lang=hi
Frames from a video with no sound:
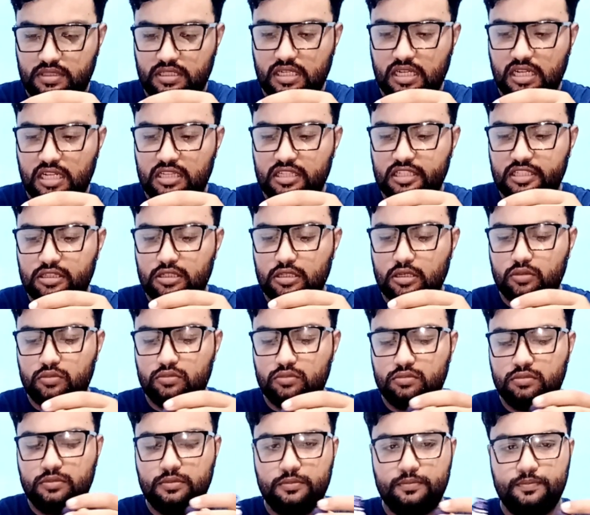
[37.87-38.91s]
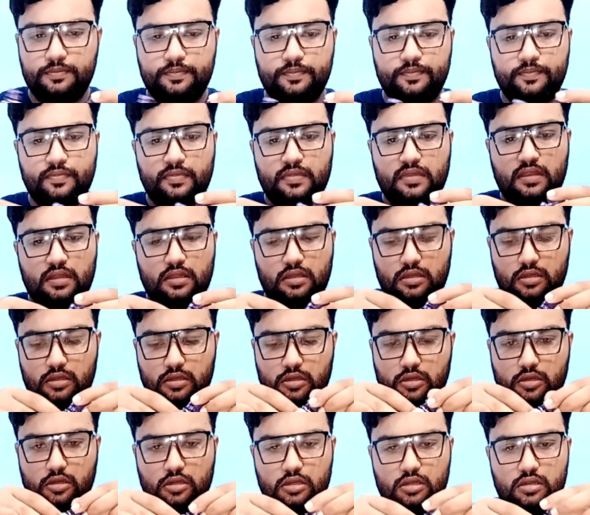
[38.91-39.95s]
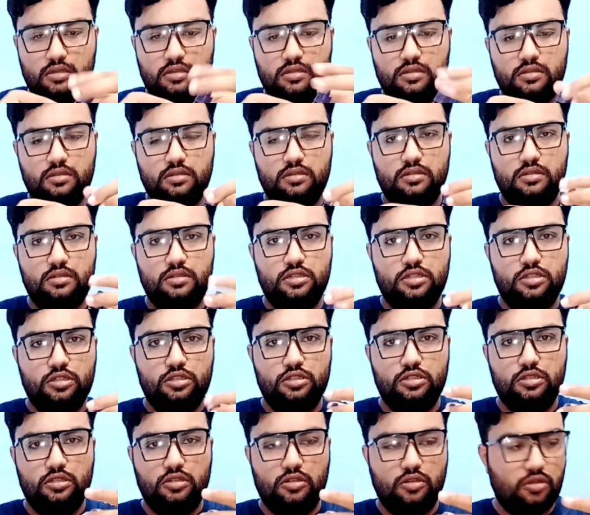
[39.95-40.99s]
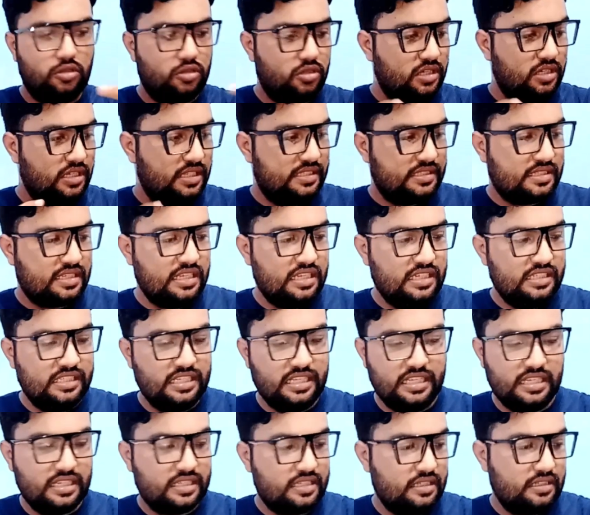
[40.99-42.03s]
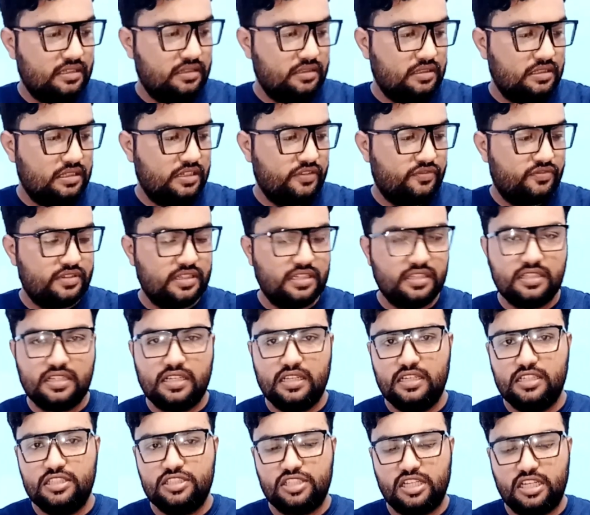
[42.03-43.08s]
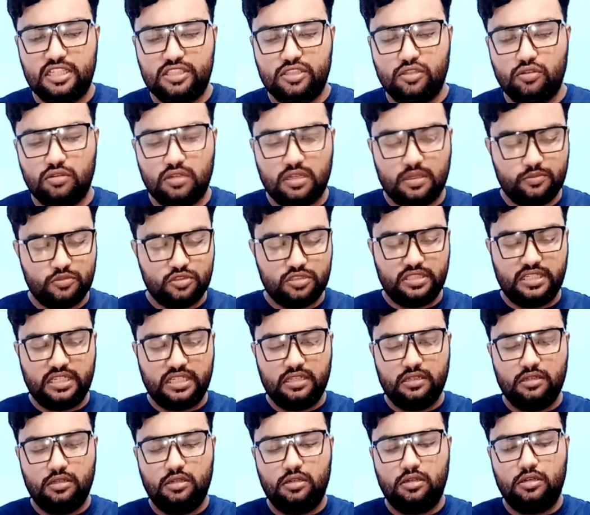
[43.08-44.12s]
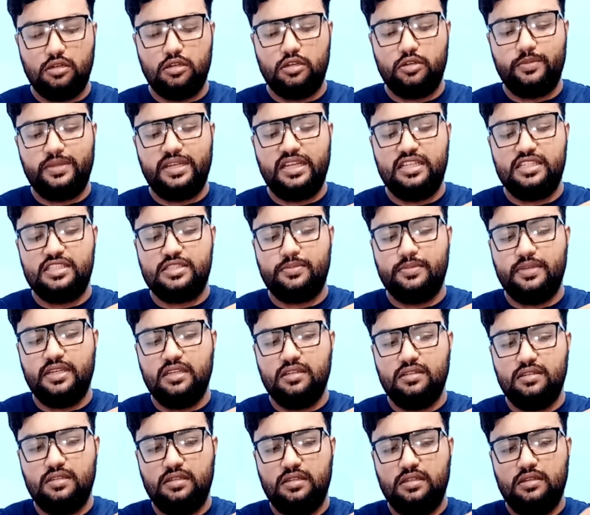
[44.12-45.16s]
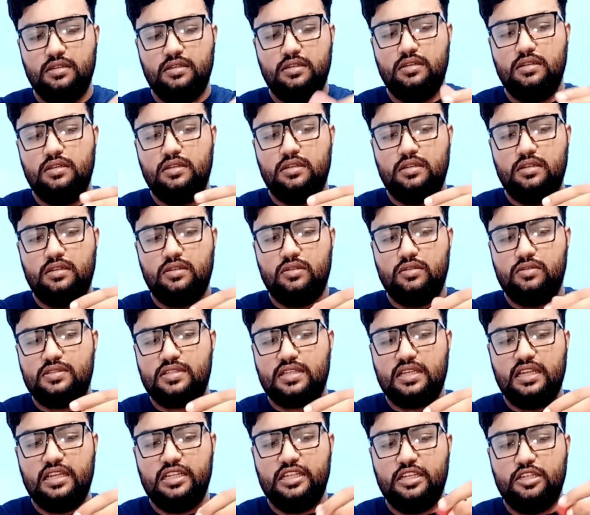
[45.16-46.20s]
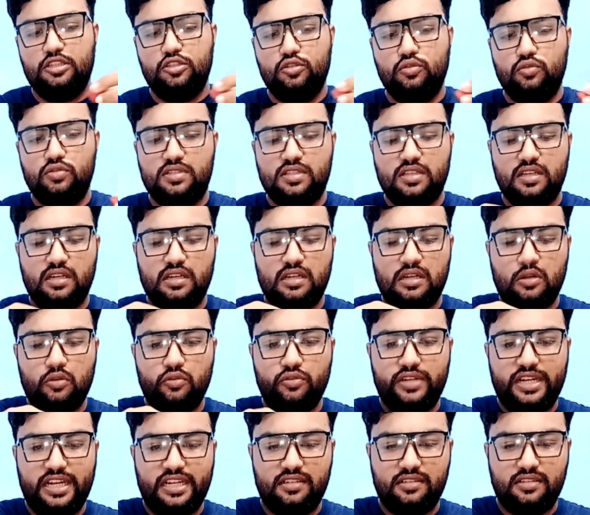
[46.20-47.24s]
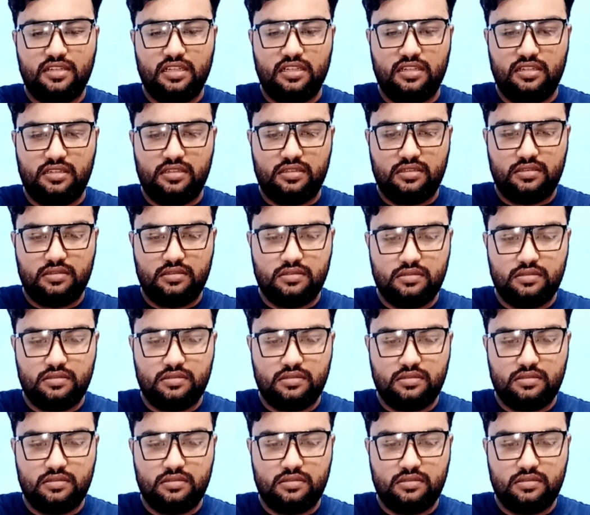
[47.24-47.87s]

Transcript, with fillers: डाल देता हूँ और और इसके लिए एक डिफरेंट कलर चाहिए होगा मुझे और मैं इसमें उसके लिए यूज़ कर रहा हूँ रेड कलर